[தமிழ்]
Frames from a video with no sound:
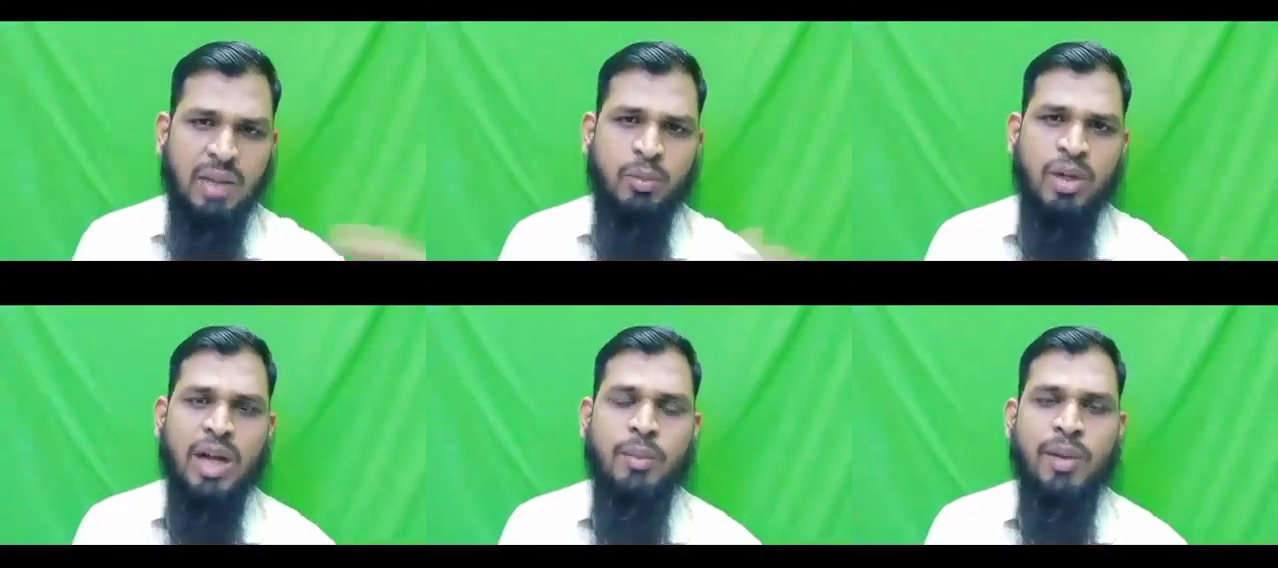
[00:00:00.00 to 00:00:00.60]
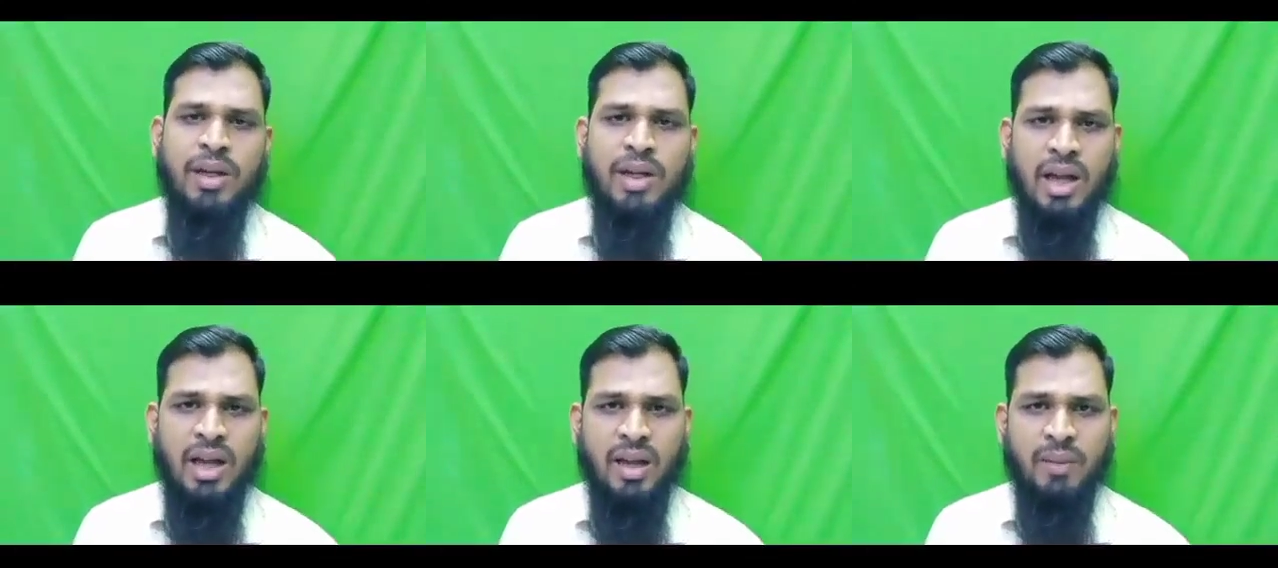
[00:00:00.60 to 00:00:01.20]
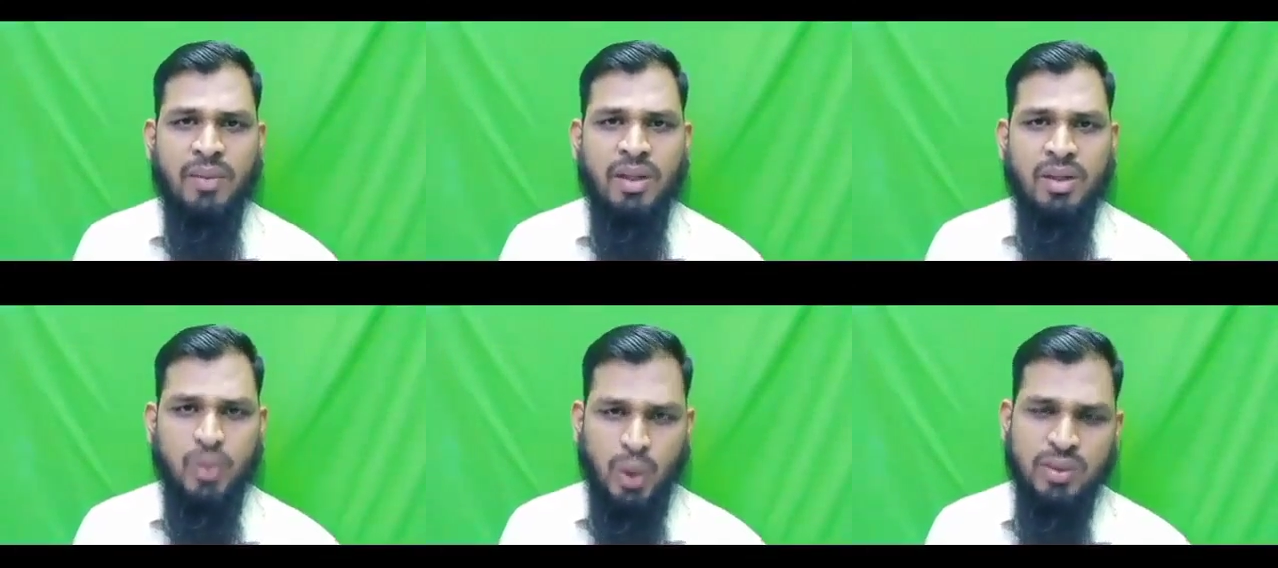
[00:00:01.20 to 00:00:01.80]
அலி முன்னாடி போய் நின்றாரா
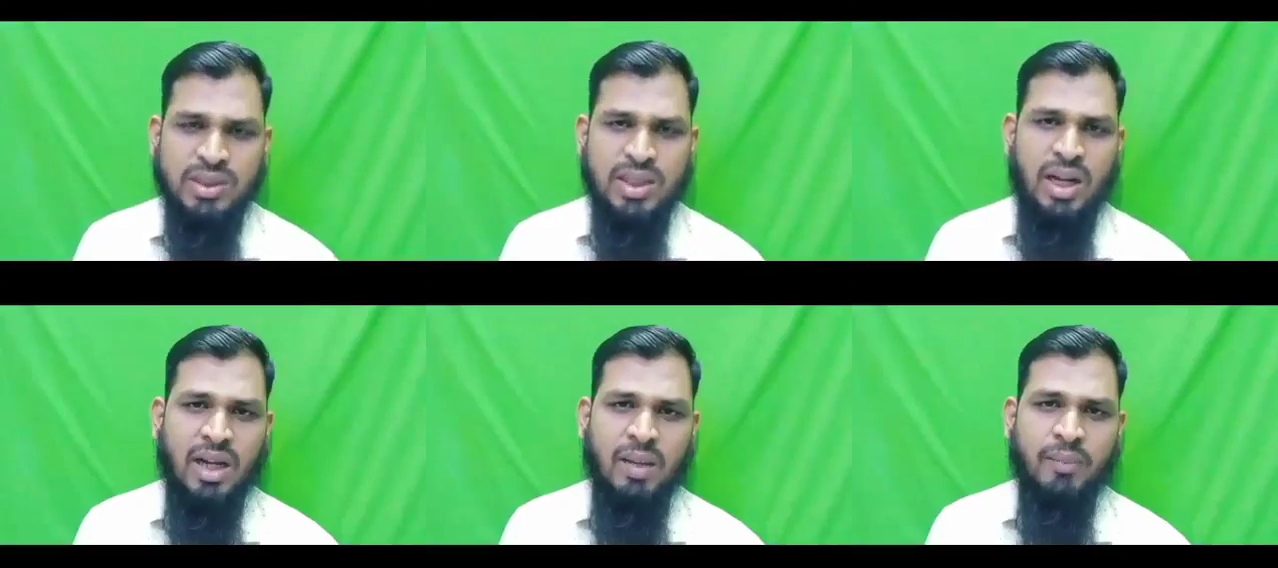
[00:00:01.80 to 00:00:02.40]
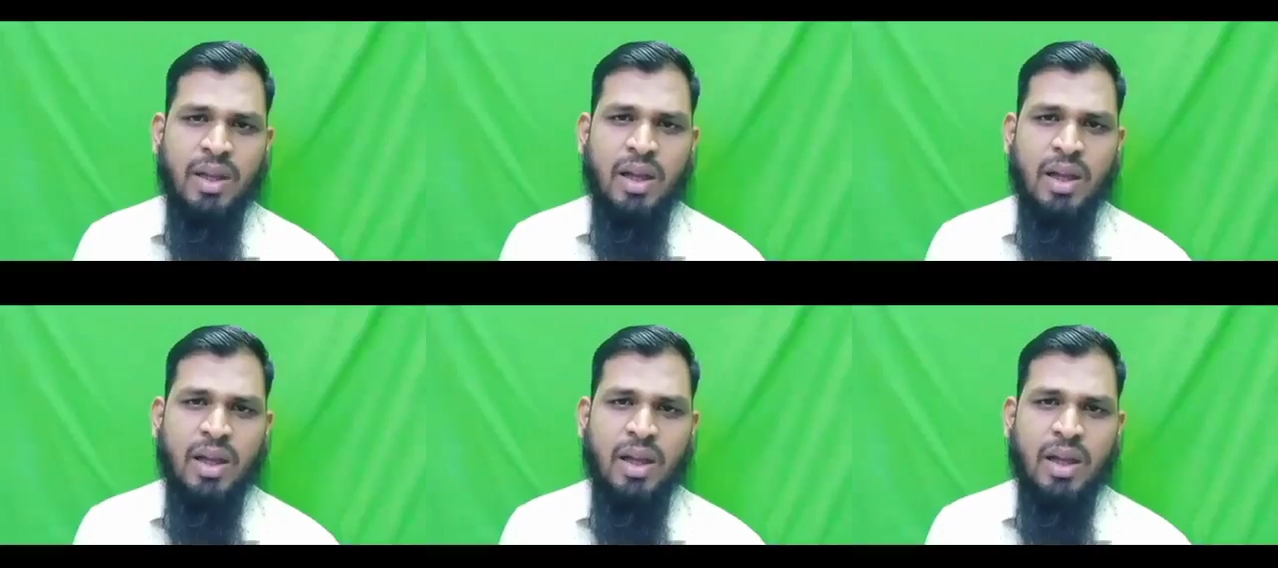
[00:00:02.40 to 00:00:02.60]
தொலை வச்சாரா